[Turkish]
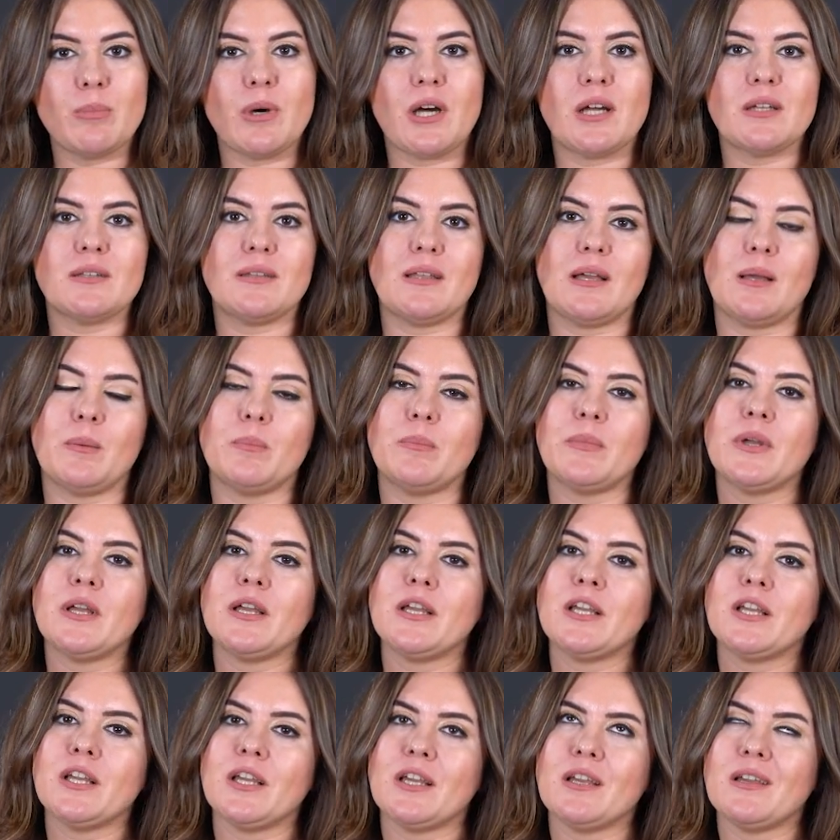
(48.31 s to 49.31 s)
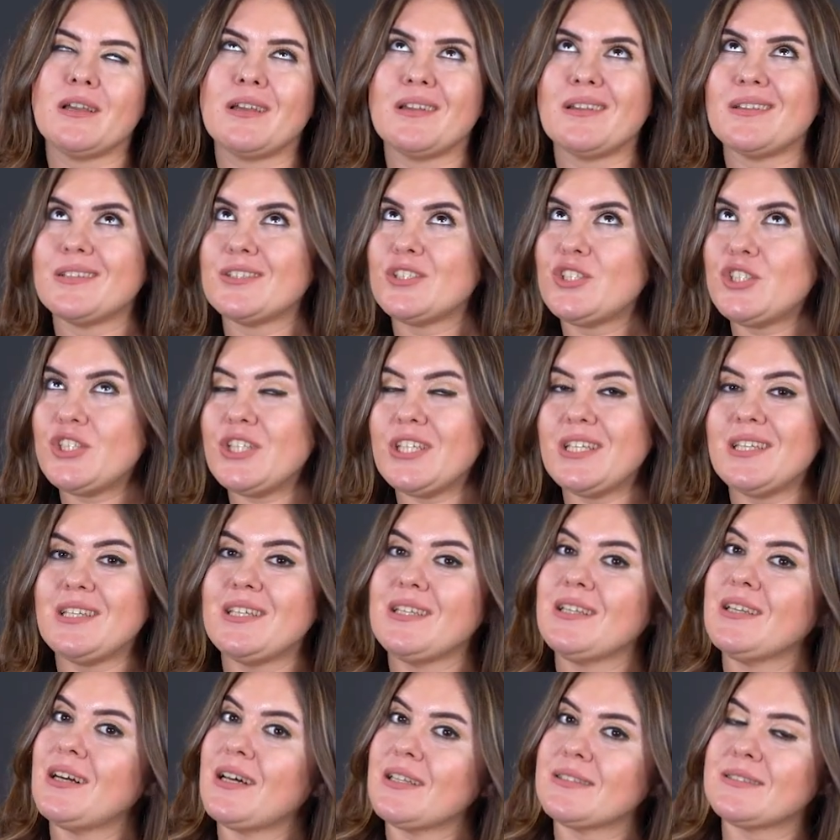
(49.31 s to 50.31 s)
badem, e,
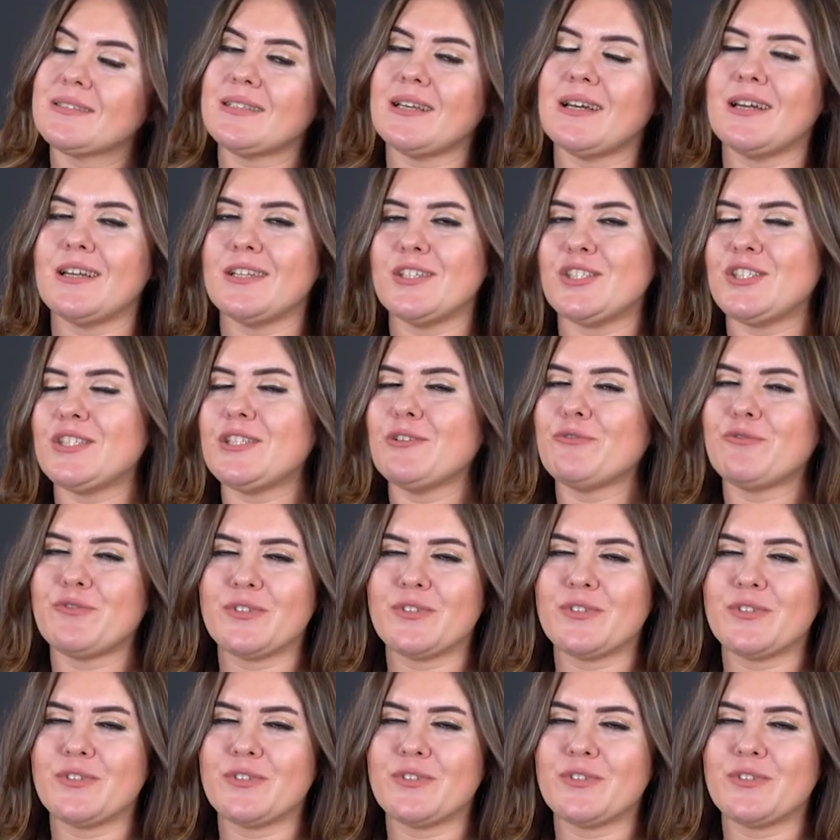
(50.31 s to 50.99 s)
çiğ hatta işte